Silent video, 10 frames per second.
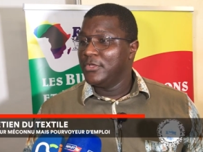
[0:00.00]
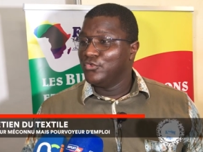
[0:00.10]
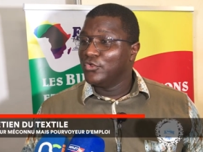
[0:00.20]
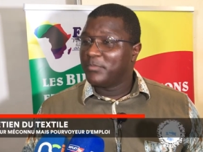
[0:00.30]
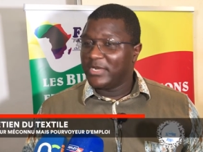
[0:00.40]

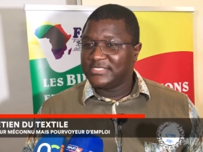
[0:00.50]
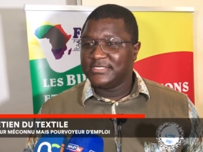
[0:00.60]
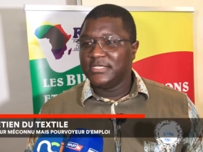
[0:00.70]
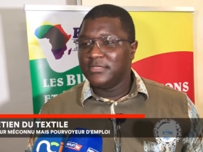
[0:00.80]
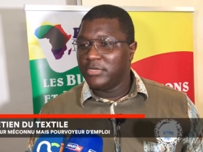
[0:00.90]
d'autres
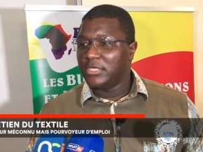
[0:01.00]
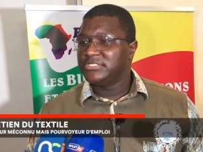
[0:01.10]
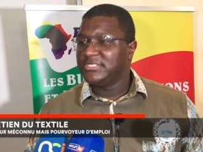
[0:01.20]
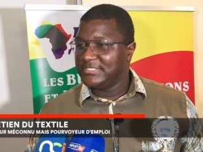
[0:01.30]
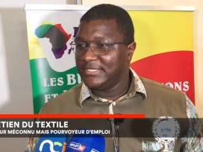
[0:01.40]
pressings,
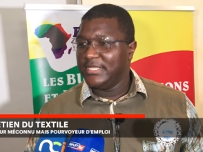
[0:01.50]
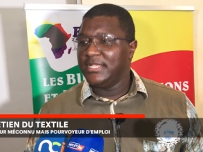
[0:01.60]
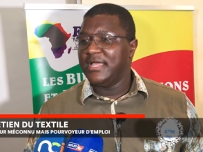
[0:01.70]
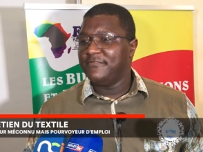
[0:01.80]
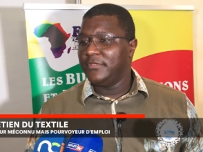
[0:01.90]
blanchisseries,
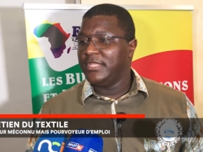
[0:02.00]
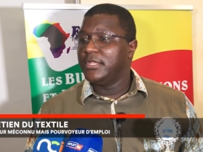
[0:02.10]
laveries